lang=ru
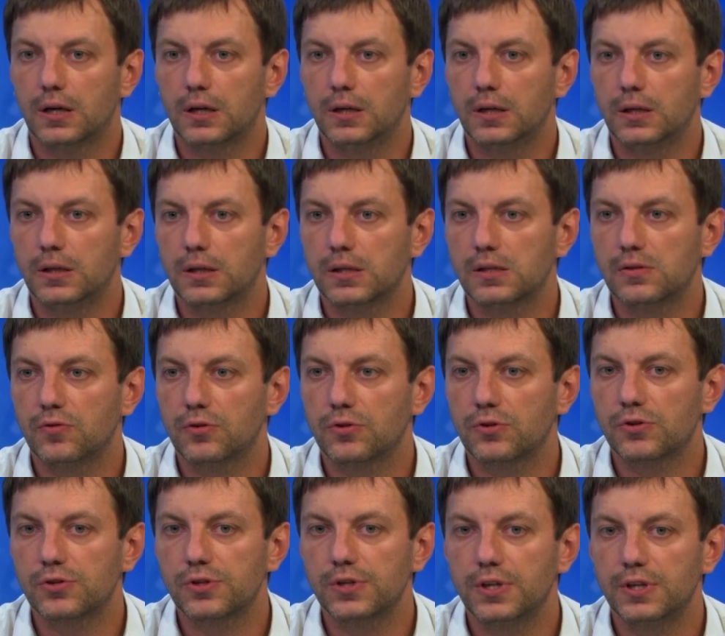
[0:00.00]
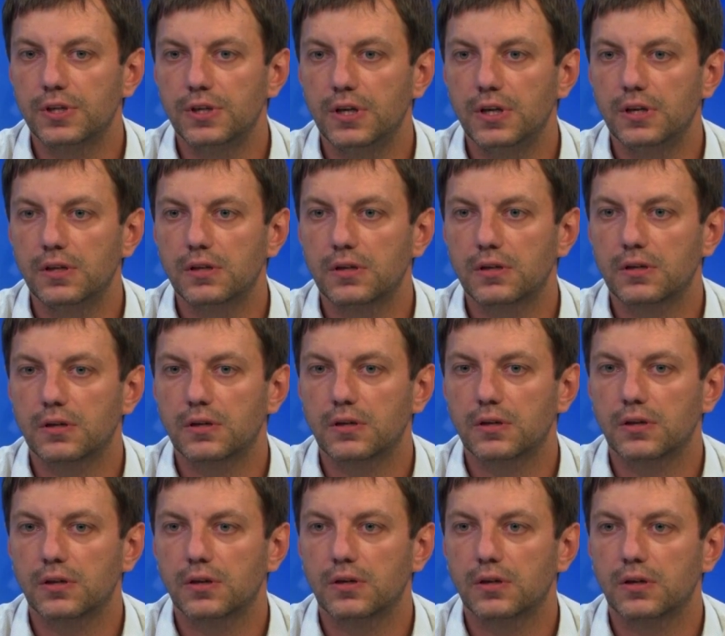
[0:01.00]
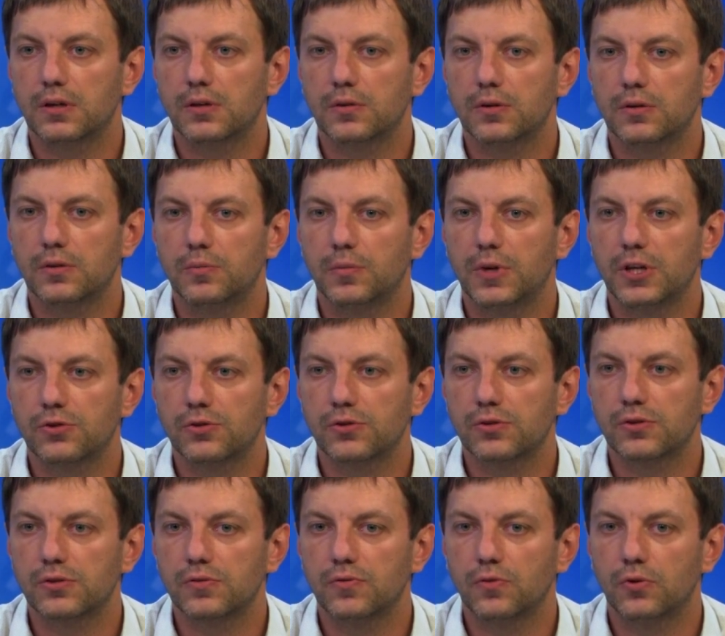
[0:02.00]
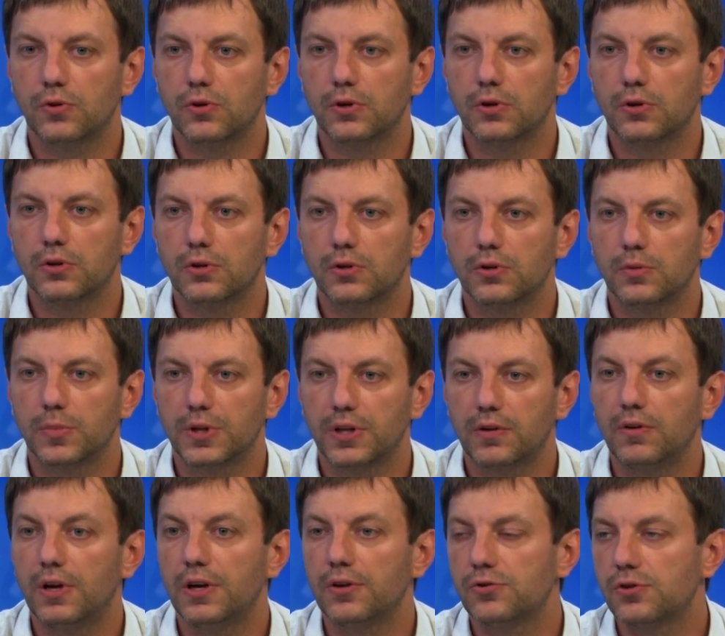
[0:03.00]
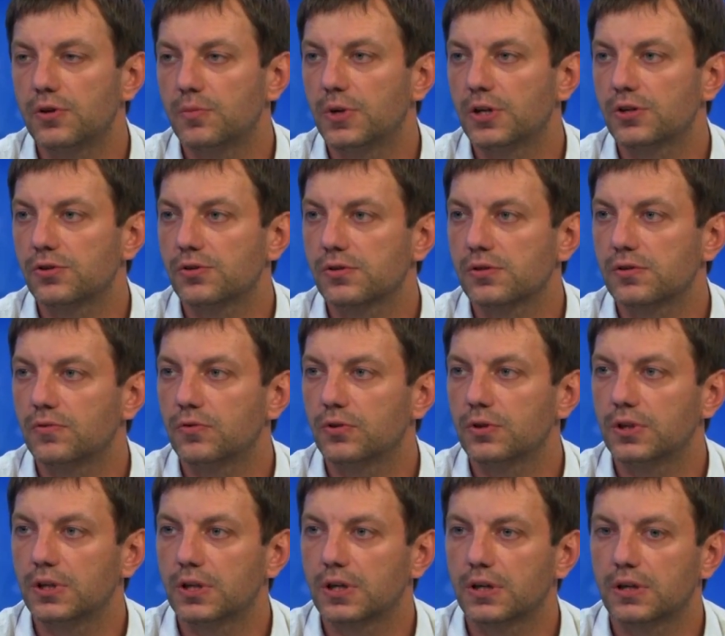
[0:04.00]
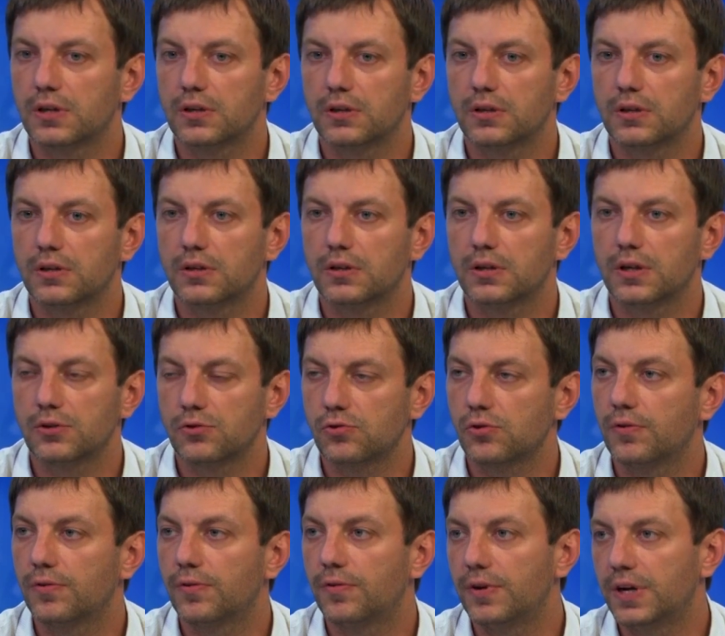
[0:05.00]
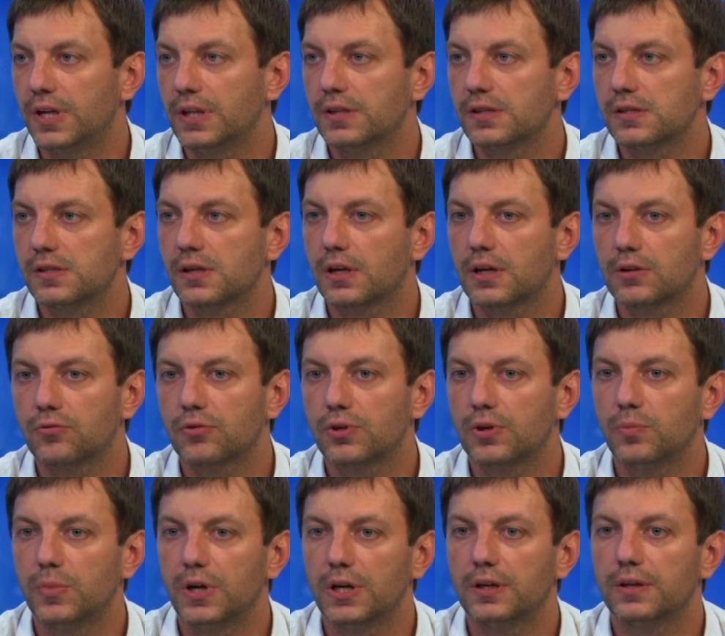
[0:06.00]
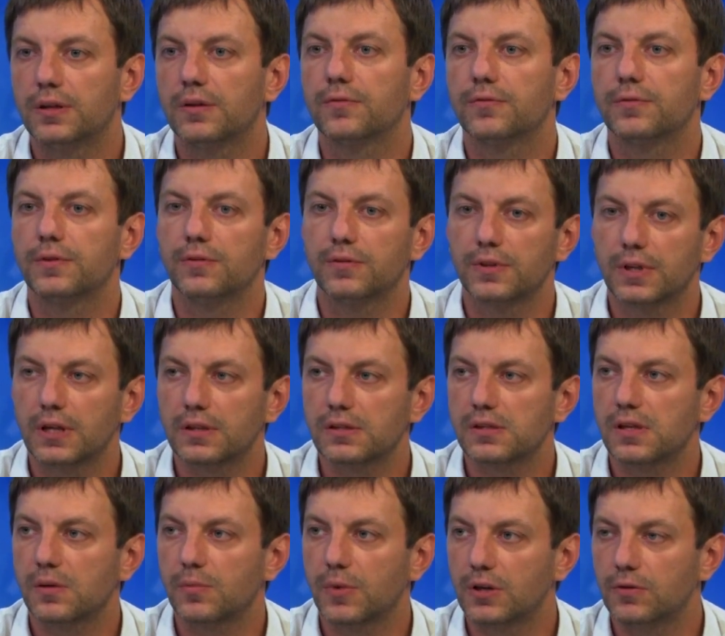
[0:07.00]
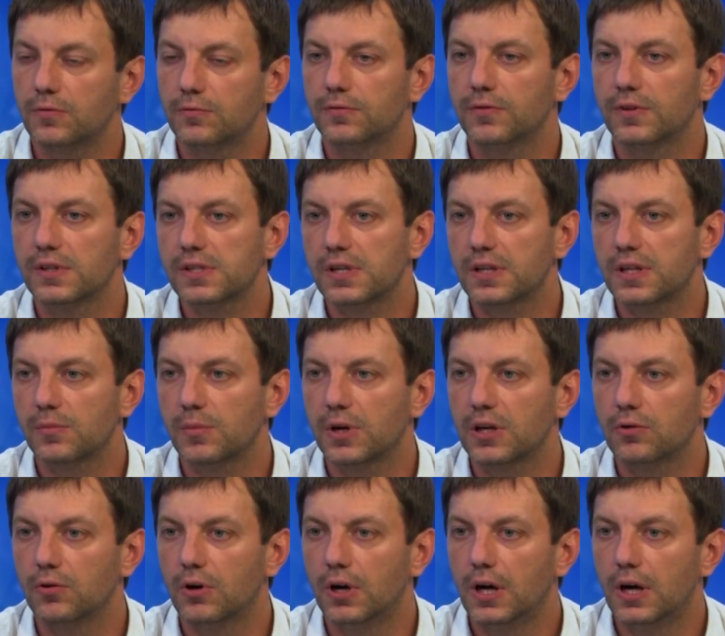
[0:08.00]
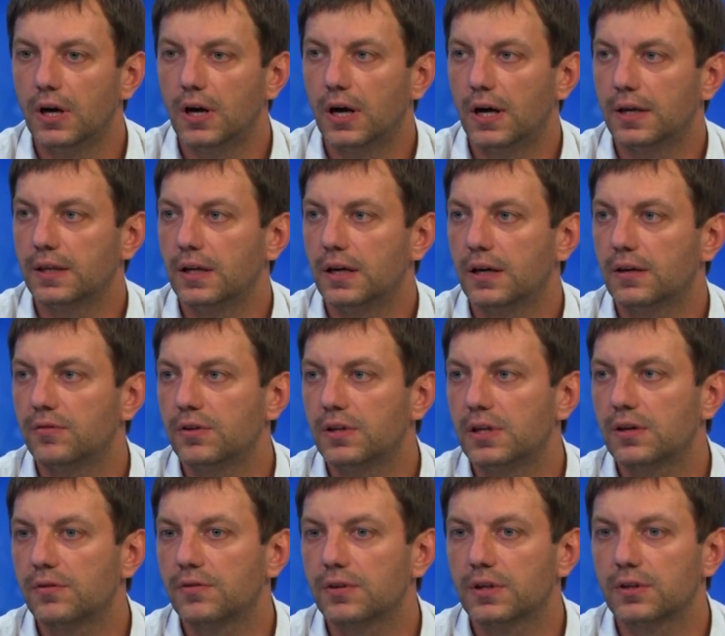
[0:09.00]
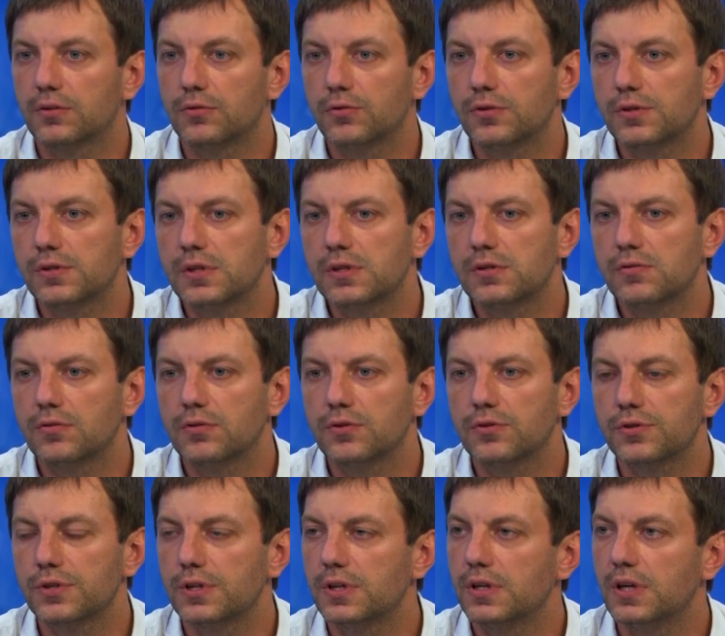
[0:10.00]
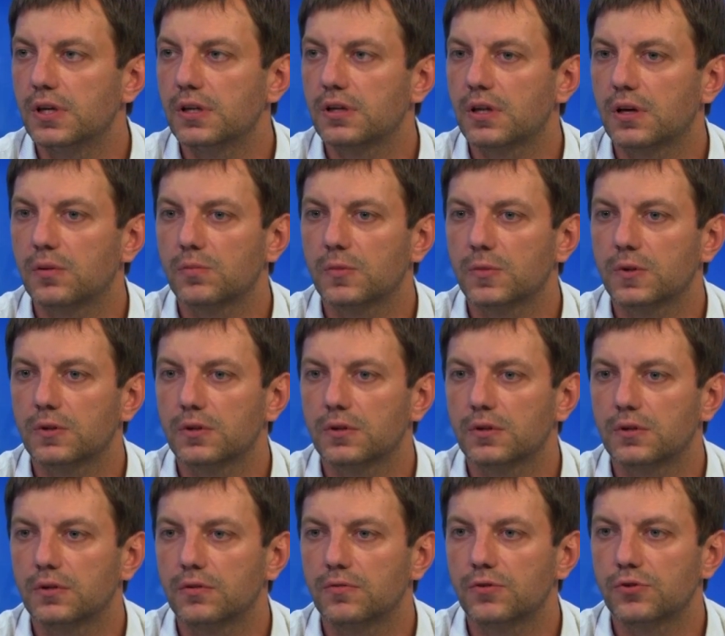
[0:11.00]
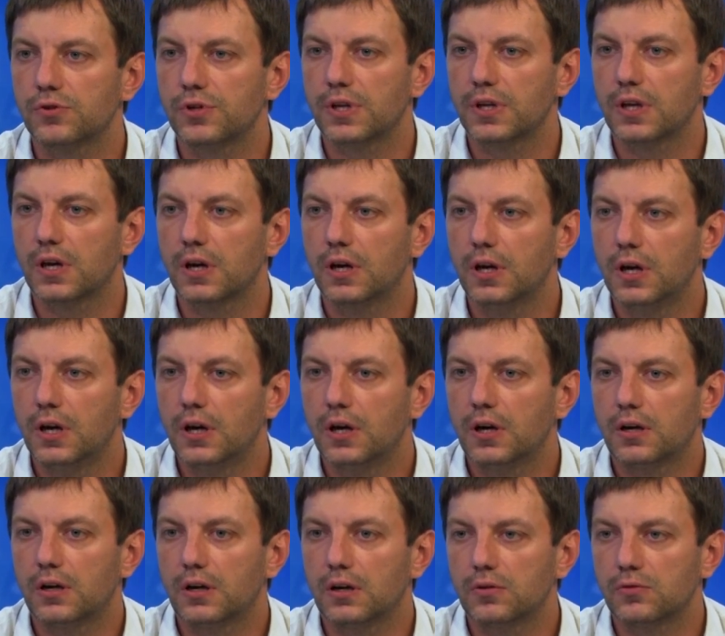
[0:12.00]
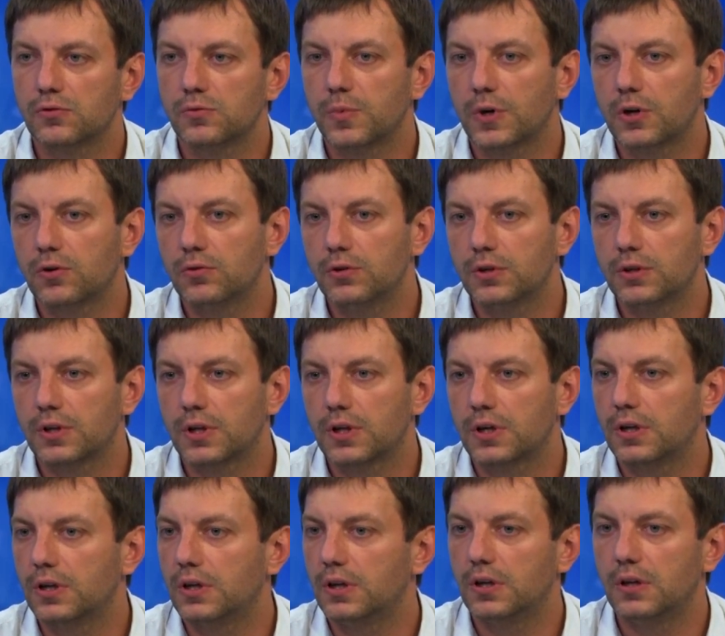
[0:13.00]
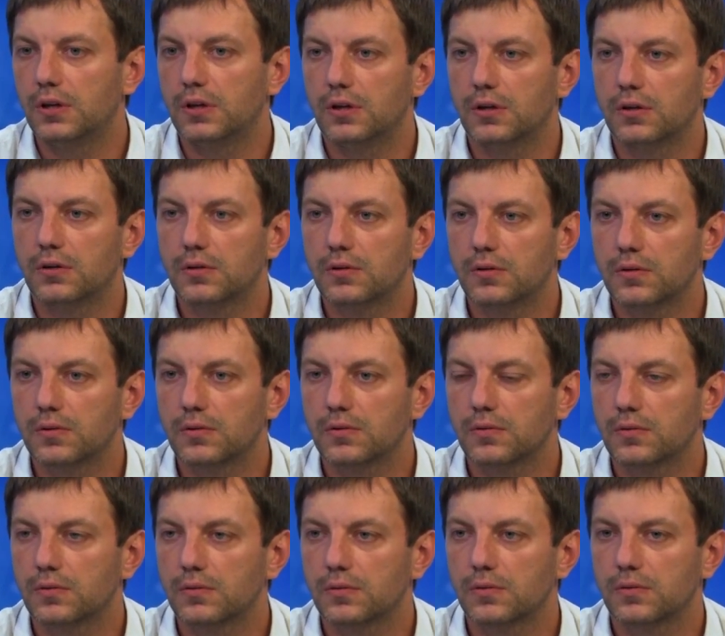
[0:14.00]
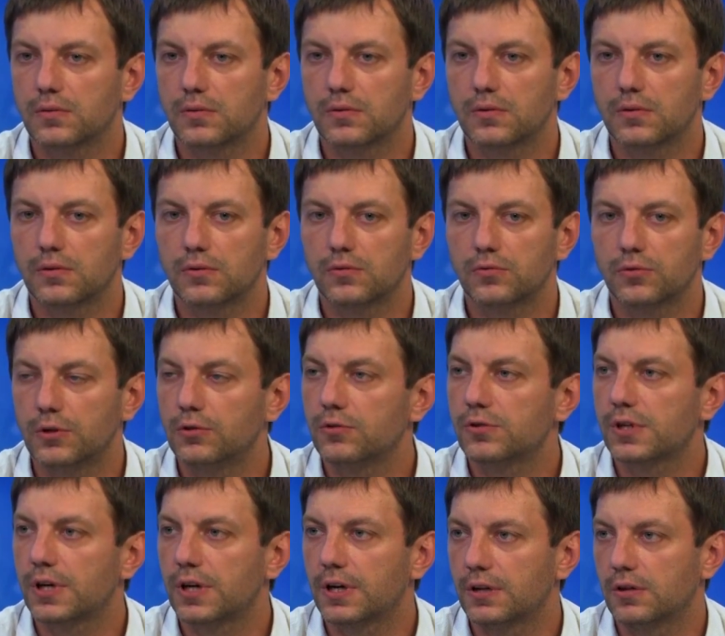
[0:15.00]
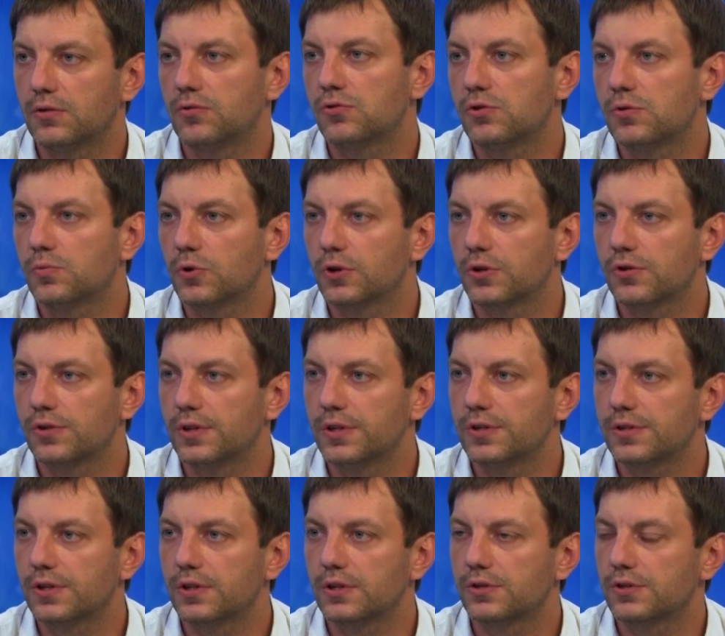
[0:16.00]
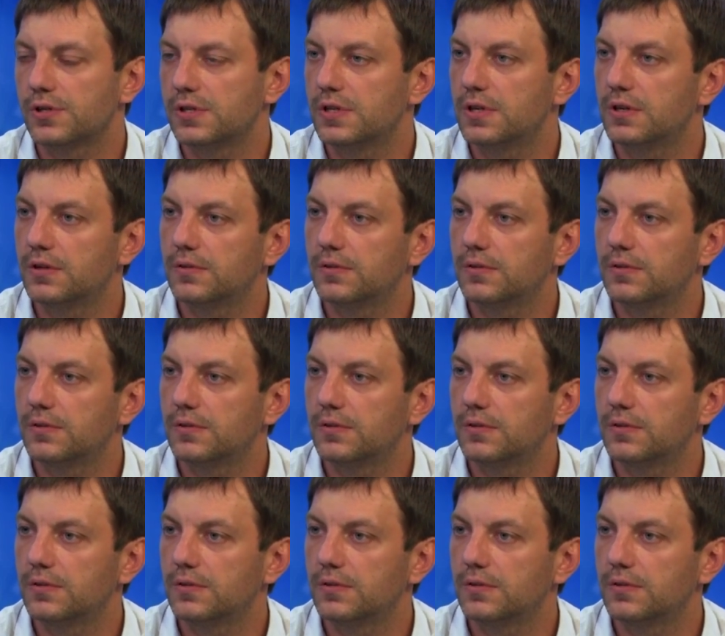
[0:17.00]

И на сегодняшний день большинство, подавляющее большинство тех очагов аварийности, которые были там, в 2019 году, в 2020 году, они ликвидированы, то есть на сегодняшний день там движение успокоено, важно, и э, удалось сохранить очень много человеческих жизней.